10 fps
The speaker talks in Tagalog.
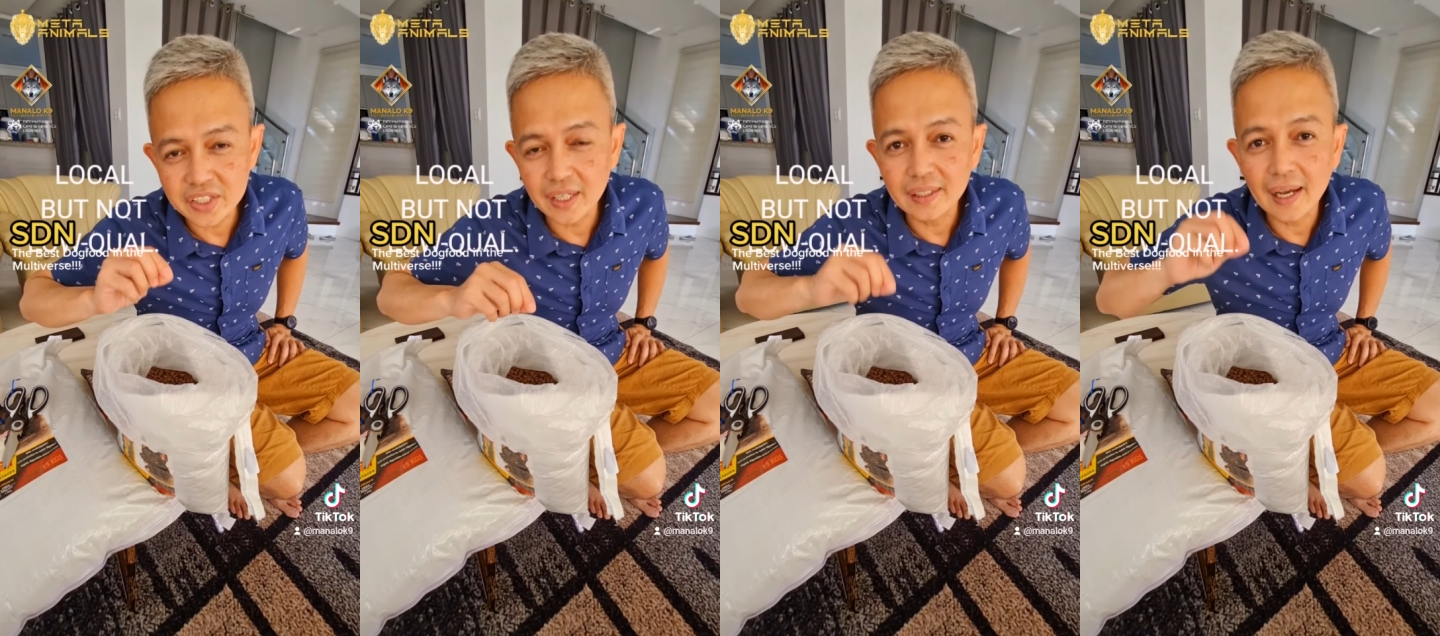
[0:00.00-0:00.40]

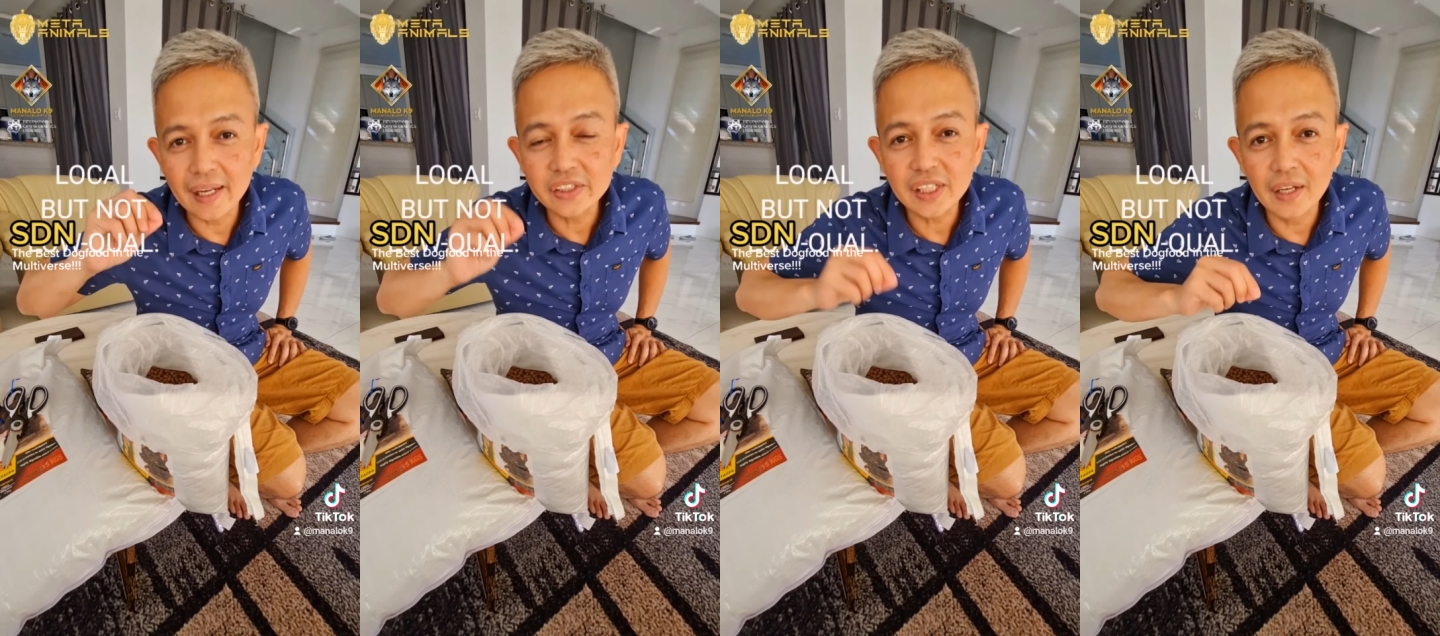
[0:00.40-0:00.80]
niyan
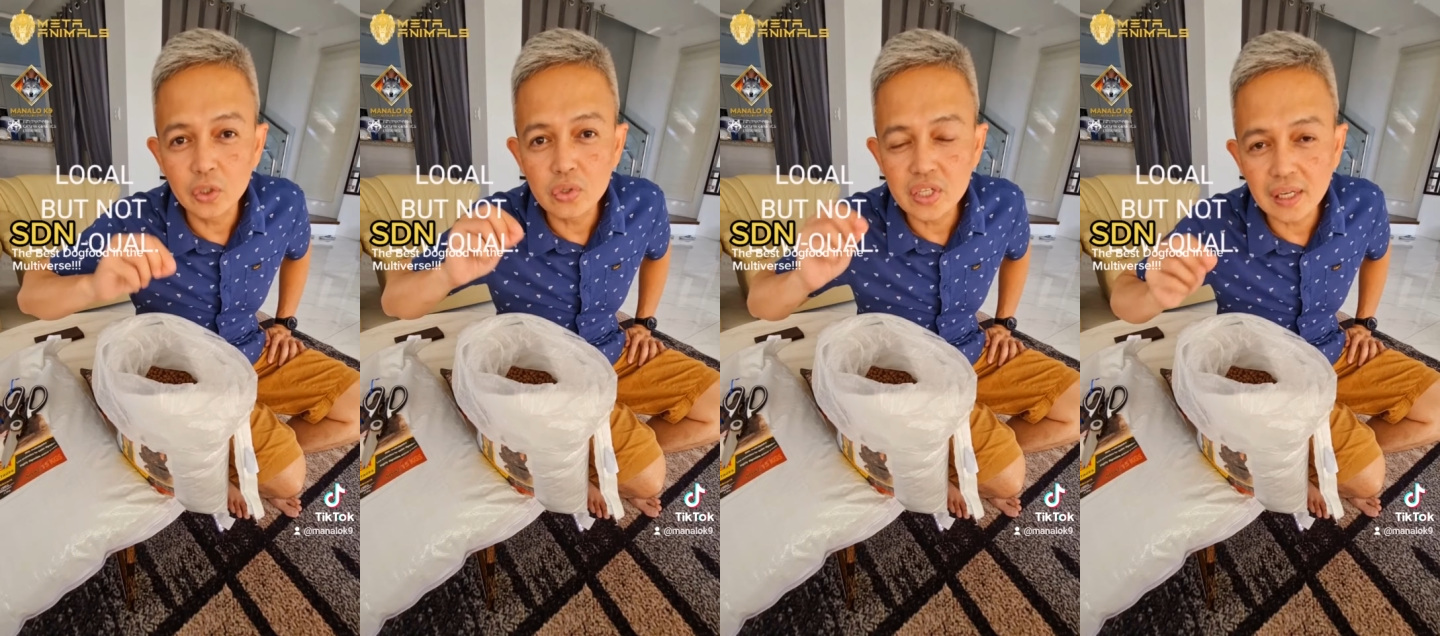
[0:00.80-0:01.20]
galing sa
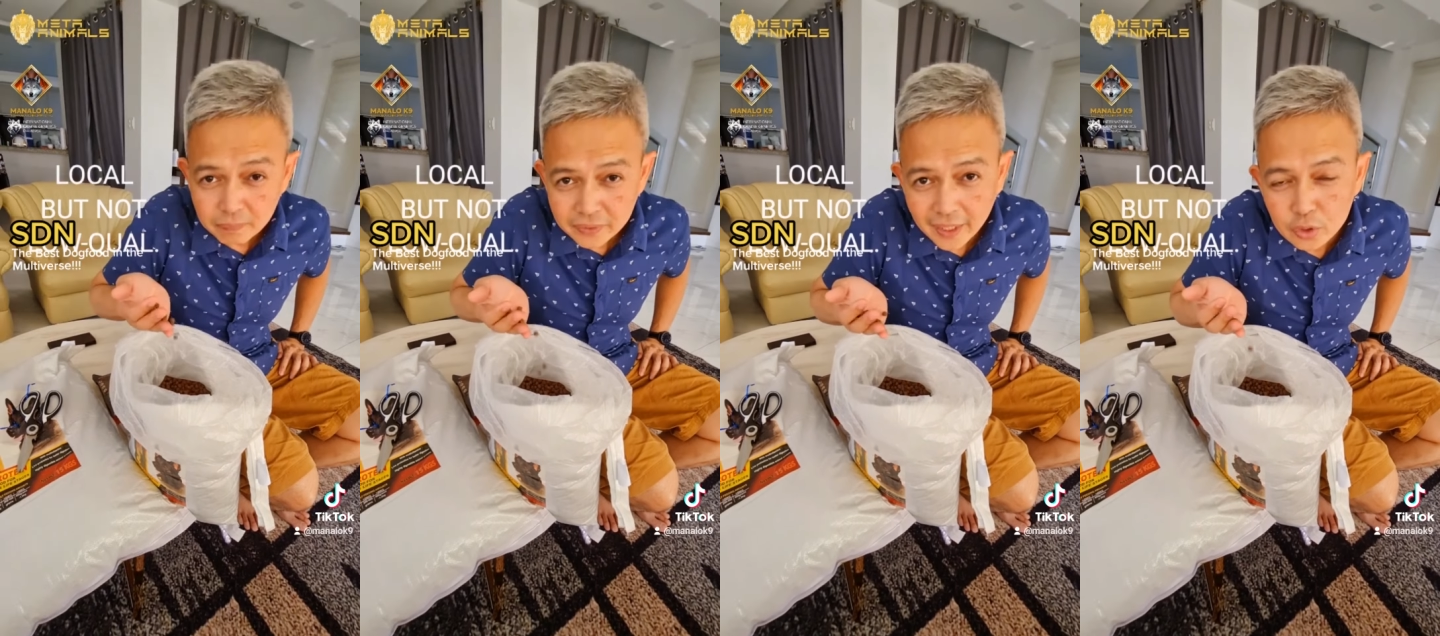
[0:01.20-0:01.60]
New
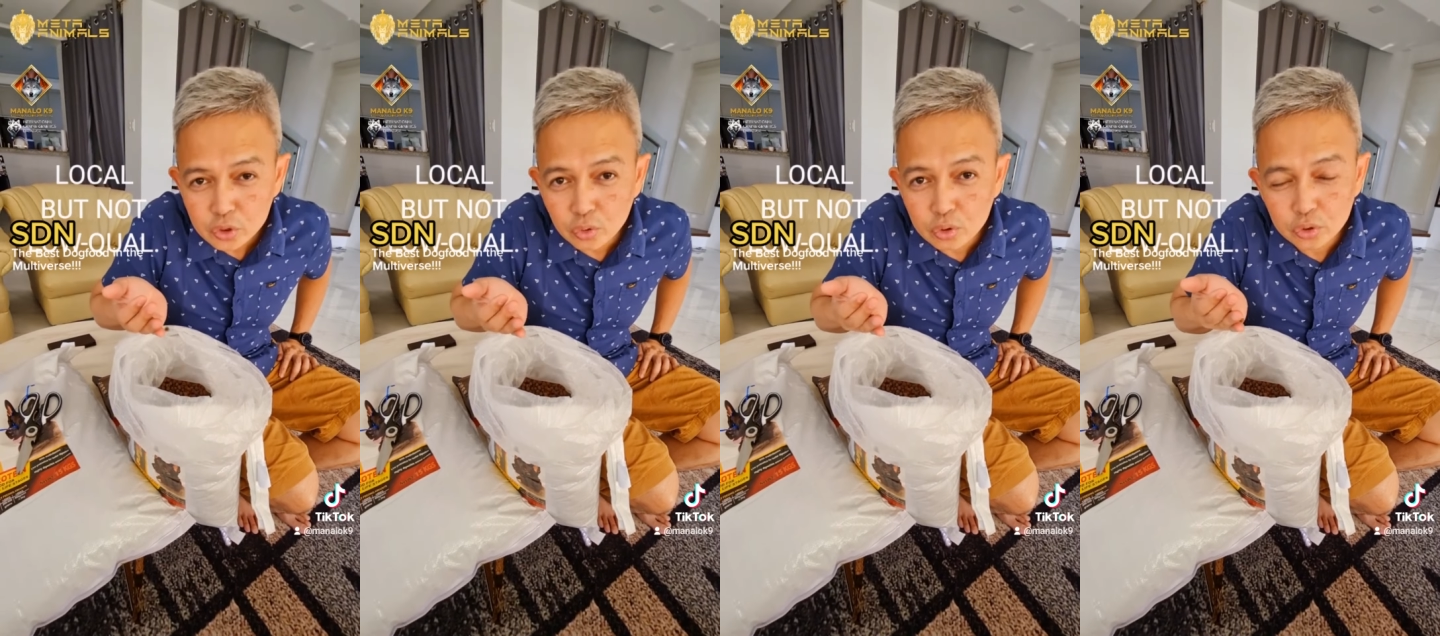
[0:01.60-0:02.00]
Zealand. Na
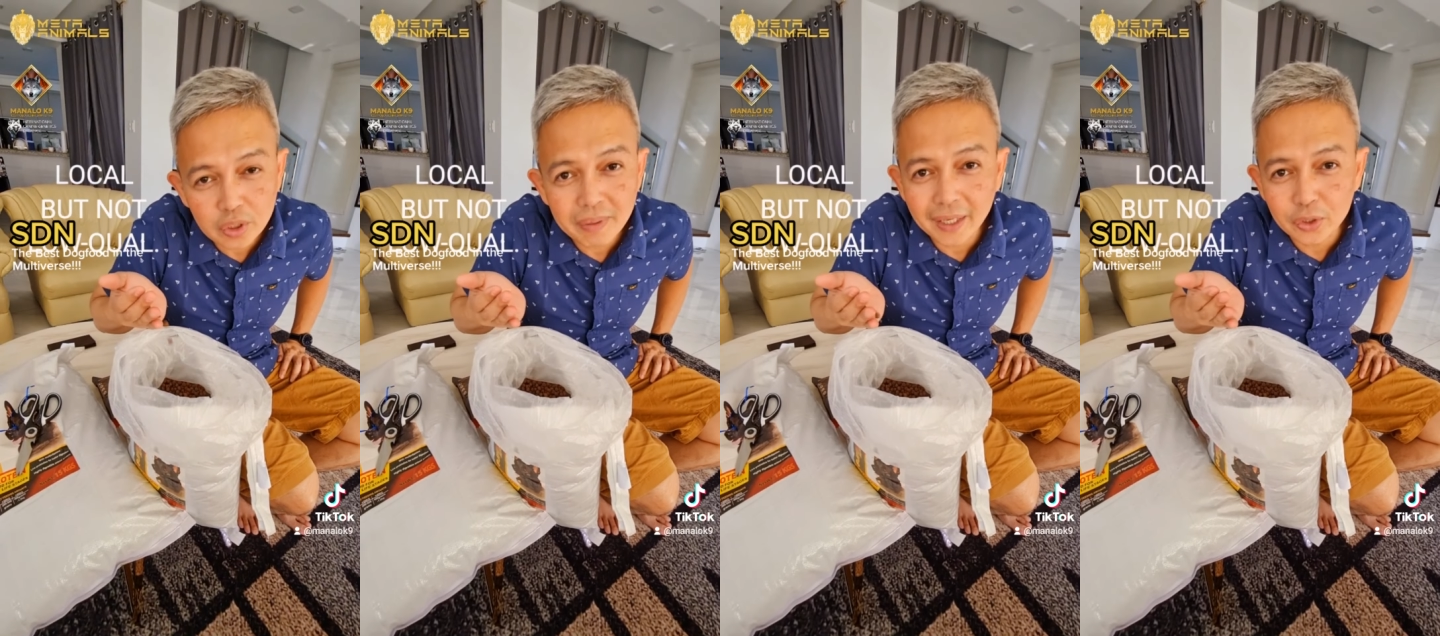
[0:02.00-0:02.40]
gustong gusto ng
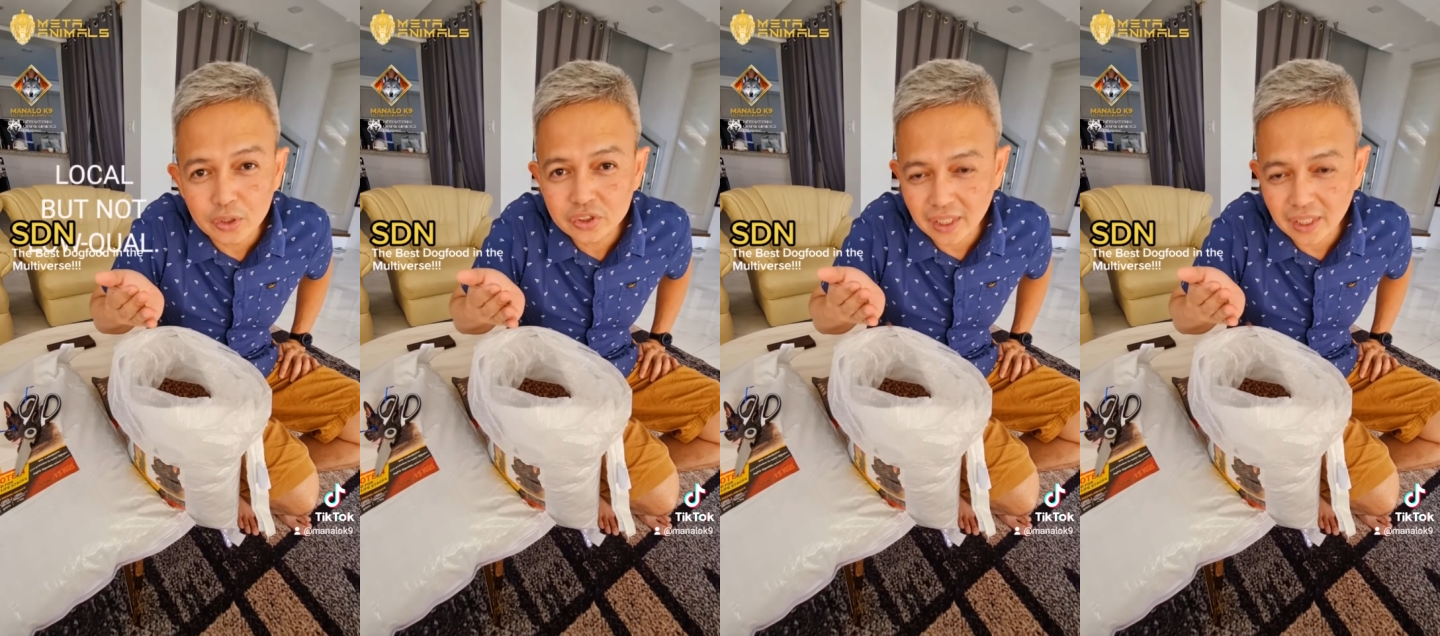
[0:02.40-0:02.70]
mga dogs